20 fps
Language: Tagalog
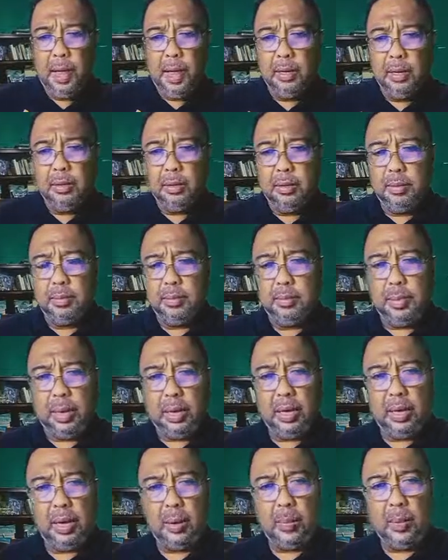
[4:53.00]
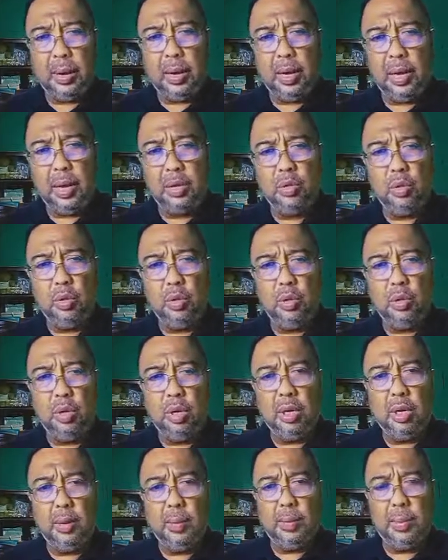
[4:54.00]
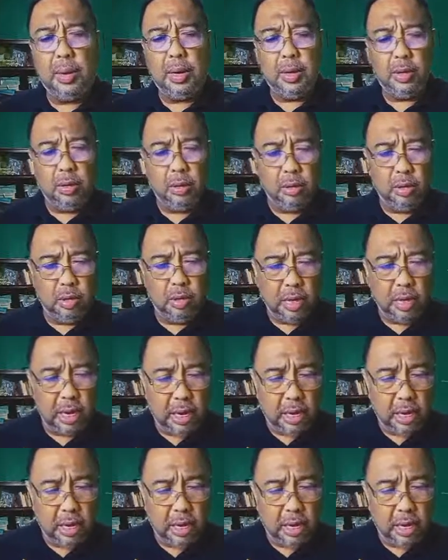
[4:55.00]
ang pakikipagkasunduan ng Panginoon,